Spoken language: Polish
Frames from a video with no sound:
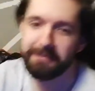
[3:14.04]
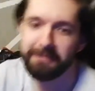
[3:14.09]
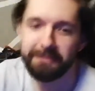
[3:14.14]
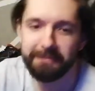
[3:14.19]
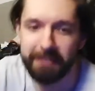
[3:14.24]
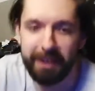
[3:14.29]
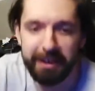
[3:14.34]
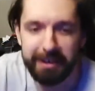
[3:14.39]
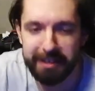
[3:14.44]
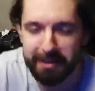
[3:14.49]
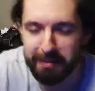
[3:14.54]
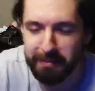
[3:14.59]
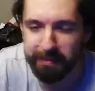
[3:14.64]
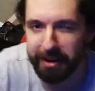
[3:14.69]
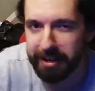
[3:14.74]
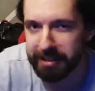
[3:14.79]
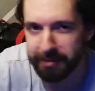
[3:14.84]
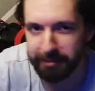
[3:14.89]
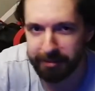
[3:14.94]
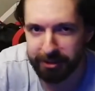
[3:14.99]
fajny i
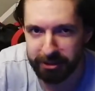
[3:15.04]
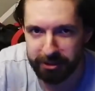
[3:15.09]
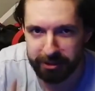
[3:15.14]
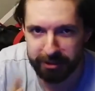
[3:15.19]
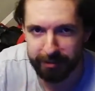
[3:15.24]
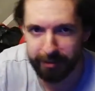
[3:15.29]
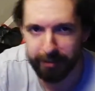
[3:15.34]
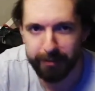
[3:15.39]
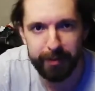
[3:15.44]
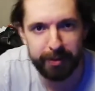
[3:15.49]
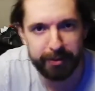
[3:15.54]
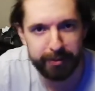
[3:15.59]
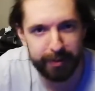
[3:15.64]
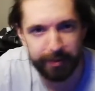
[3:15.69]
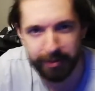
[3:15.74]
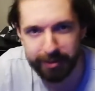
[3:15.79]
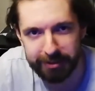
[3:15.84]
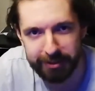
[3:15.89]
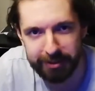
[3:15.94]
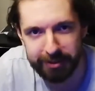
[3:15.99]
polecam też, żeby wpaść po
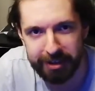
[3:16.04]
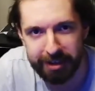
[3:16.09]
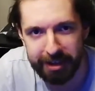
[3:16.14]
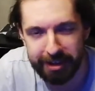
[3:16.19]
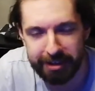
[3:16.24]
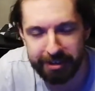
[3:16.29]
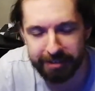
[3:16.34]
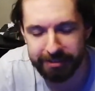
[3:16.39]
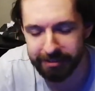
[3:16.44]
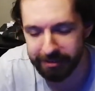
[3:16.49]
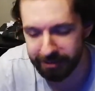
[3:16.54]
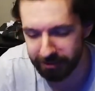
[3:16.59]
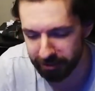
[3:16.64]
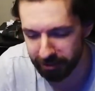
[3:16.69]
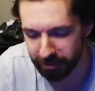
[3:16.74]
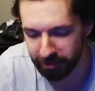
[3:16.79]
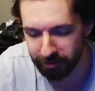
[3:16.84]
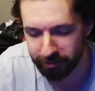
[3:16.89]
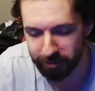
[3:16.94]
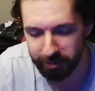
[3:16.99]
prostu na
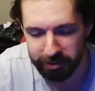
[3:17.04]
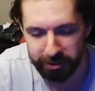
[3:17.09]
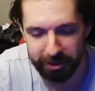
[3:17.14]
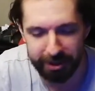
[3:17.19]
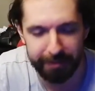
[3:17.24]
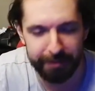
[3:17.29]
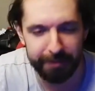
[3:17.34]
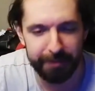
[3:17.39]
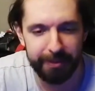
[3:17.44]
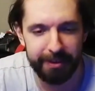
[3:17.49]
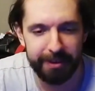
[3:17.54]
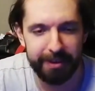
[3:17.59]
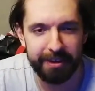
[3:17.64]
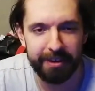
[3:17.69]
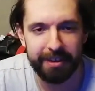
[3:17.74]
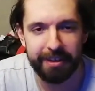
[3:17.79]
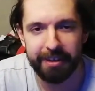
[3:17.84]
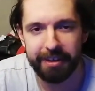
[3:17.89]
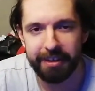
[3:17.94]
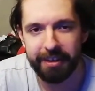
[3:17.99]
naszego Twitcha,
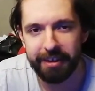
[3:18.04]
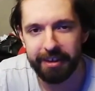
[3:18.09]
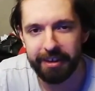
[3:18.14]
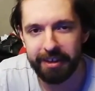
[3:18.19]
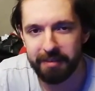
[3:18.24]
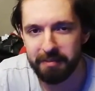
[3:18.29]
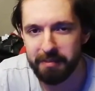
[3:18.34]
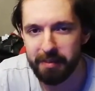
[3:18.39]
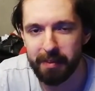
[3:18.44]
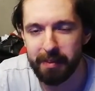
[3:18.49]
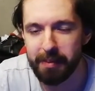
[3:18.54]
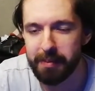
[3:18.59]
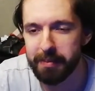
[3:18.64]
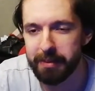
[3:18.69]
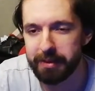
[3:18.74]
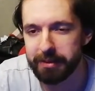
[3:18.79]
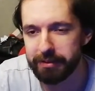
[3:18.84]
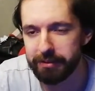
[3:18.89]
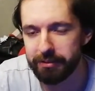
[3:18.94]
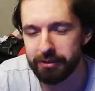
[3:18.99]
e, bo po
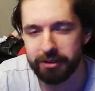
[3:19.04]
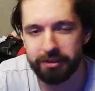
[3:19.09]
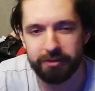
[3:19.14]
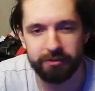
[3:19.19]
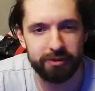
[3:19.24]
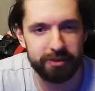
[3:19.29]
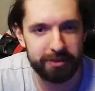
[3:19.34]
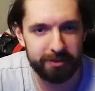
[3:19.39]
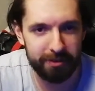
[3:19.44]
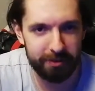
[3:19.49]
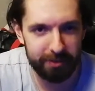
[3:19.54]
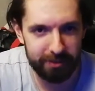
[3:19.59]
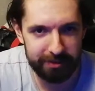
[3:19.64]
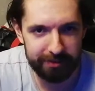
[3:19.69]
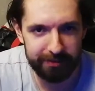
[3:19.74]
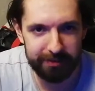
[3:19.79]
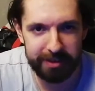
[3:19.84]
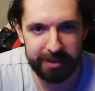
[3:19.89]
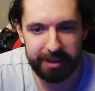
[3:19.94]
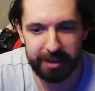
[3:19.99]
prostu się to wszystko
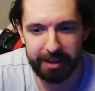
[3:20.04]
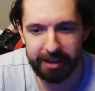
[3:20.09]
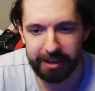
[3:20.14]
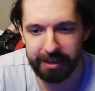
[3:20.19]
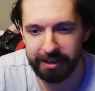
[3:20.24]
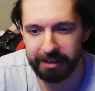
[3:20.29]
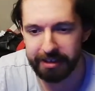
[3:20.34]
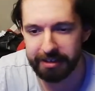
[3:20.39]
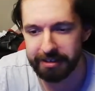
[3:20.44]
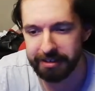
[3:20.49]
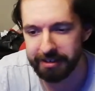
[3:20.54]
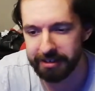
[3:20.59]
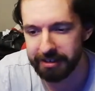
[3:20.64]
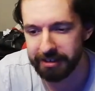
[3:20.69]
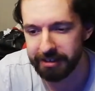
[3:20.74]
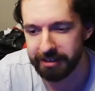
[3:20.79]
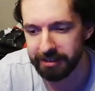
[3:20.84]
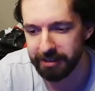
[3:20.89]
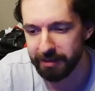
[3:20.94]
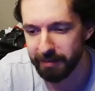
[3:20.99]
rozwija
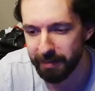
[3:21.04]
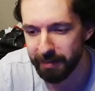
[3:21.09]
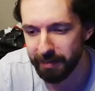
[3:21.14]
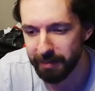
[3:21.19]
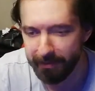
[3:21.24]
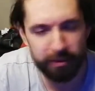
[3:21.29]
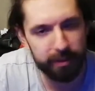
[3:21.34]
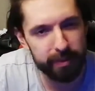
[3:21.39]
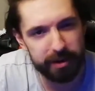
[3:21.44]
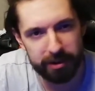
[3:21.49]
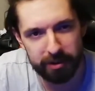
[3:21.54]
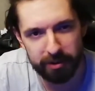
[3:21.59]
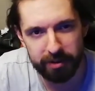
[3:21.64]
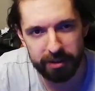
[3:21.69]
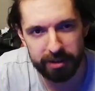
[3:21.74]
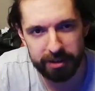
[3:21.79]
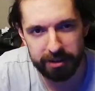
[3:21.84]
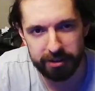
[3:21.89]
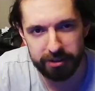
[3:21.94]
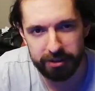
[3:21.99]
i naprawdę dobry
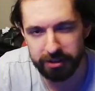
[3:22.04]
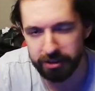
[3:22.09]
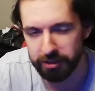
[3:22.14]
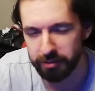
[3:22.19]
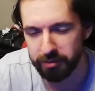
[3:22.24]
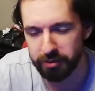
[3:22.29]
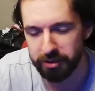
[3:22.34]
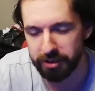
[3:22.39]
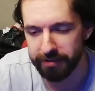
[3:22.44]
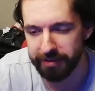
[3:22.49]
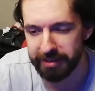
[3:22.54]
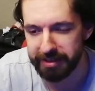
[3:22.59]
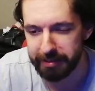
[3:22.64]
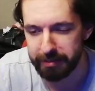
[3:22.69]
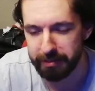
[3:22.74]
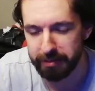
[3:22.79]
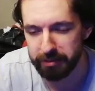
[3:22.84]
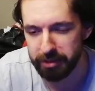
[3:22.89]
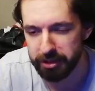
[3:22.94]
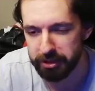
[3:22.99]
kierunek idzie. Też myślę w
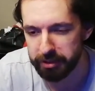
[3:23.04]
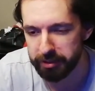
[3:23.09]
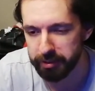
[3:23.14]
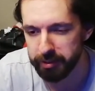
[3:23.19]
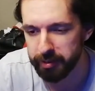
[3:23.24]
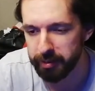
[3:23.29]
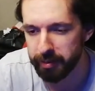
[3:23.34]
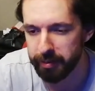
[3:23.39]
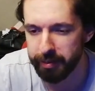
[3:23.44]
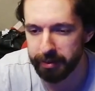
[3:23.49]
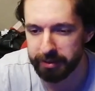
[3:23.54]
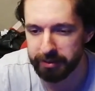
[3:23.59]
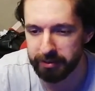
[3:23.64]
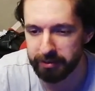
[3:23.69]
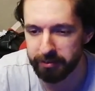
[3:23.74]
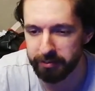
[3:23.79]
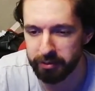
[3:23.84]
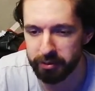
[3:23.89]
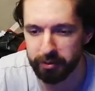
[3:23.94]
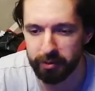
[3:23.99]
następnym czasie, żeby po
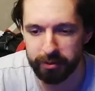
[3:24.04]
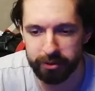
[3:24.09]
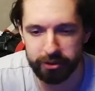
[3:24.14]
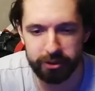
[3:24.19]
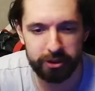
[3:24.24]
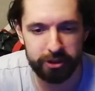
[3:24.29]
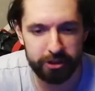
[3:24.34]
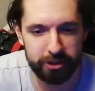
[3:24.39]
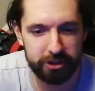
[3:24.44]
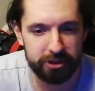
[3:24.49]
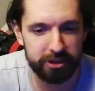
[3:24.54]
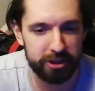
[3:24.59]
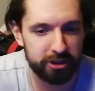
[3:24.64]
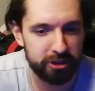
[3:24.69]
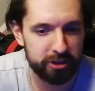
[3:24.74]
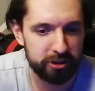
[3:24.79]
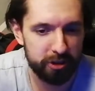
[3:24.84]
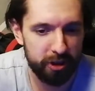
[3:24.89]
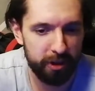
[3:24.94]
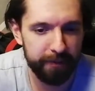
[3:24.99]
prostu przyłączyć
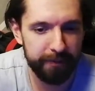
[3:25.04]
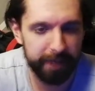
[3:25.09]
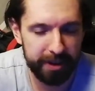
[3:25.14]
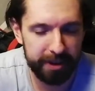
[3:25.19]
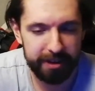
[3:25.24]
też nowe